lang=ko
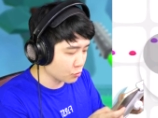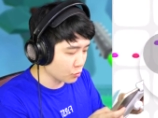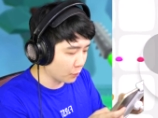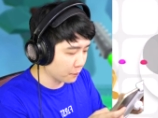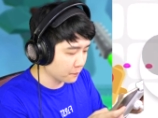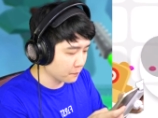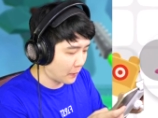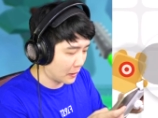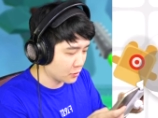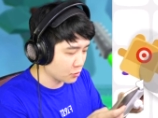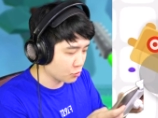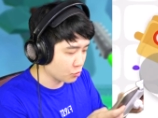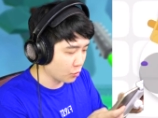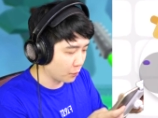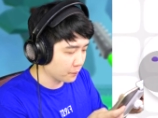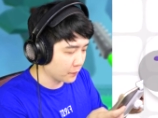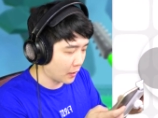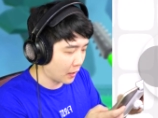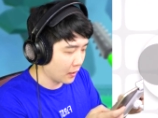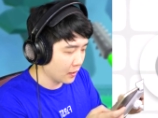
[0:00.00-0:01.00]
순
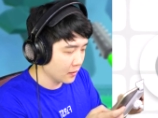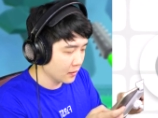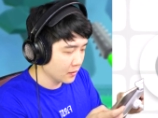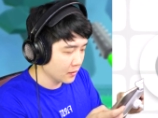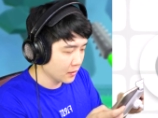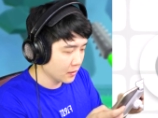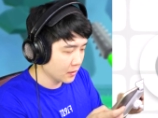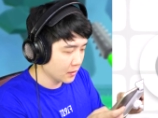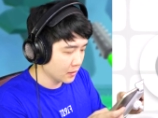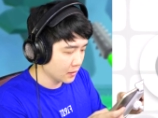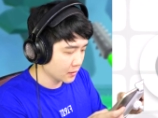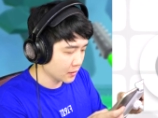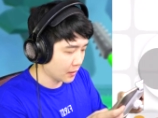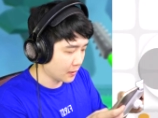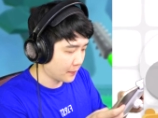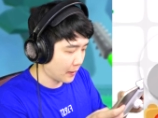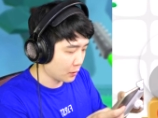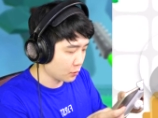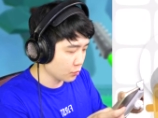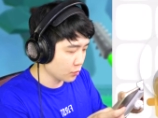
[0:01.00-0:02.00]
없다.
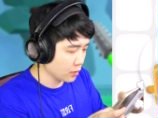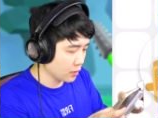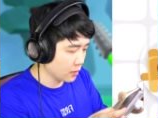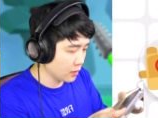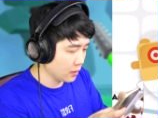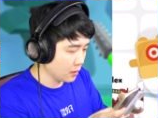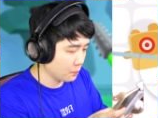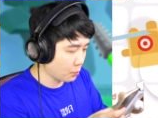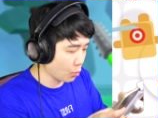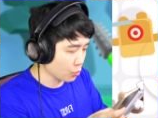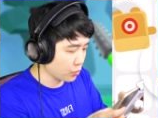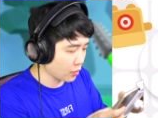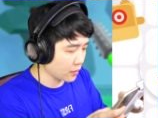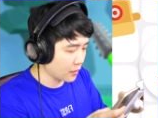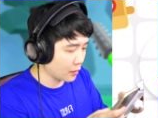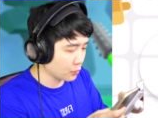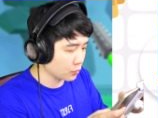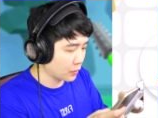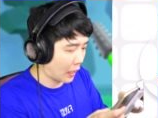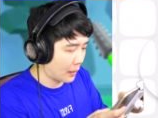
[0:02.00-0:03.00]
자 맞고요.
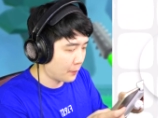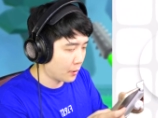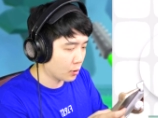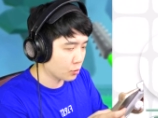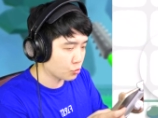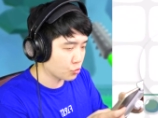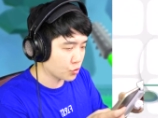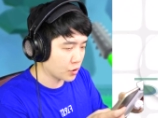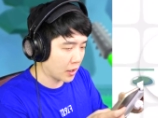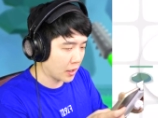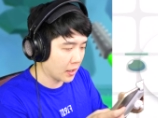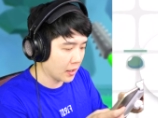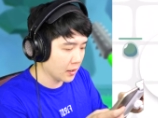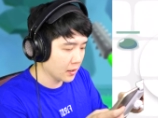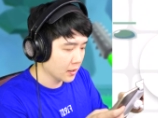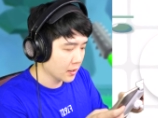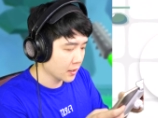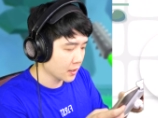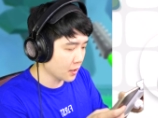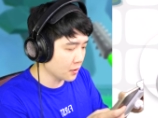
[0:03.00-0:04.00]
보석이라도 다 먹어주자.
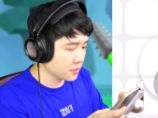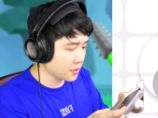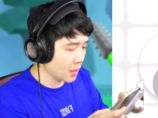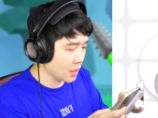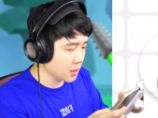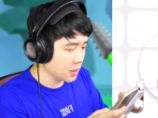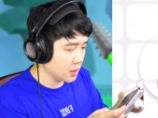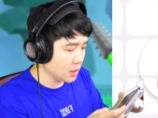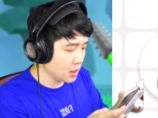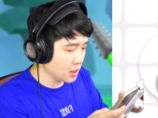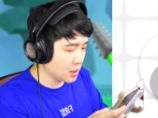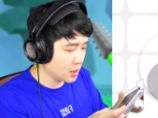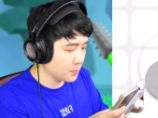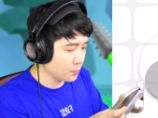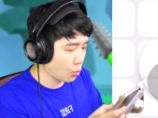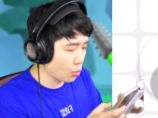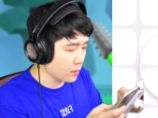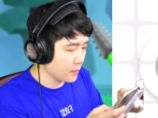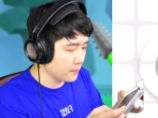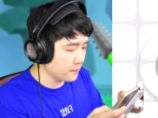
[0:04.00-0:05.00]
현재
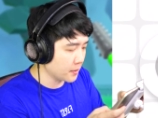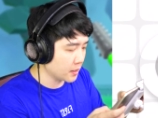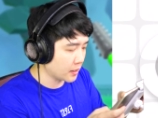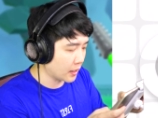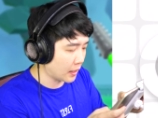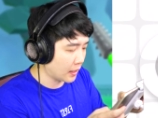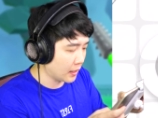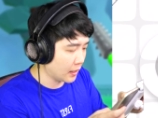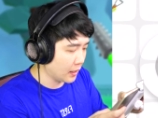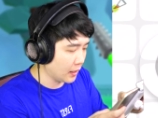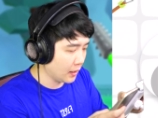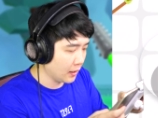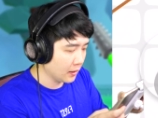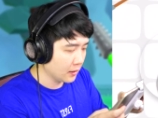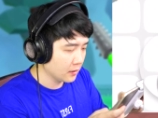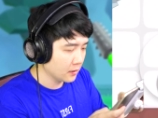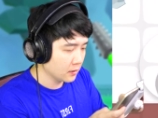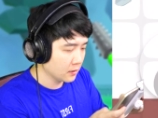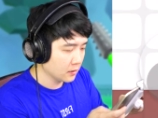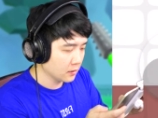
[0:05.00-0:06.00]
25입니다
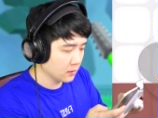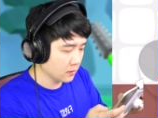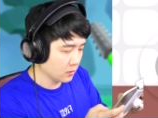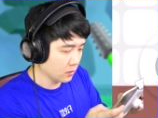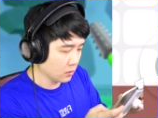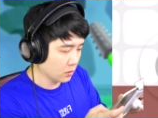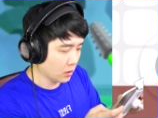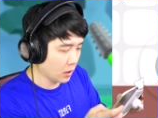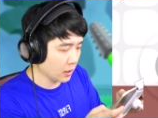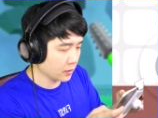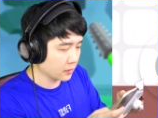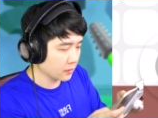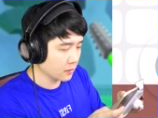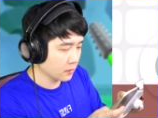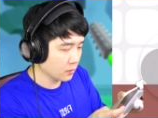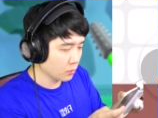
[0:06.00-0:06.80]
헛!